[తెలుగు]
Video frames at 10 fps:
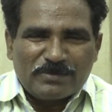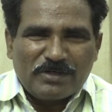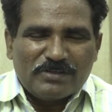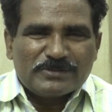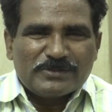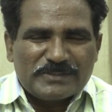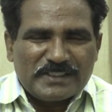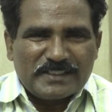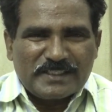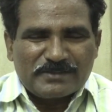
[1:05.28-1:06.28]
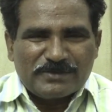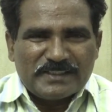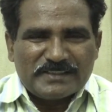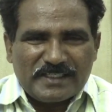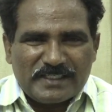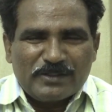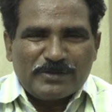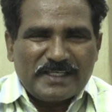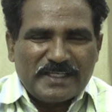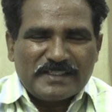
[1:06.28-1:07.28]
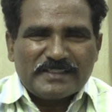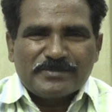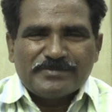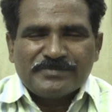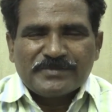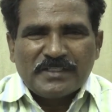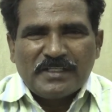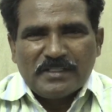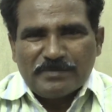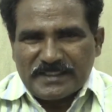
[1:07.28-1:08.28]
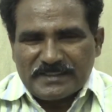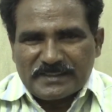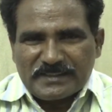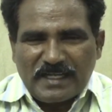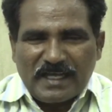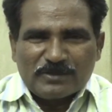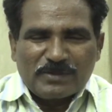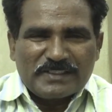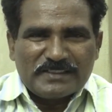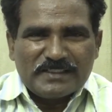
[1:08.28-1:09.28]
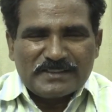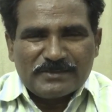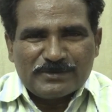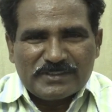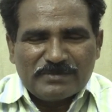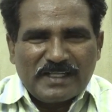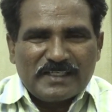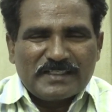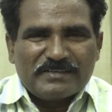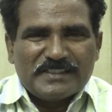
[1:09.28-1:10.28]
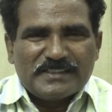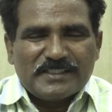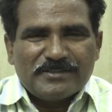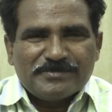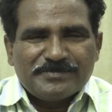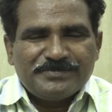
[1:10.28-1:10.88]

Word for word: ప్రభావం చూసేటటువంటి చర్యలు ఉన్నాయని పెద్ద ఎత్తున ఆందోళన చేసాం ఉద్యమాలు నిర్వహించాం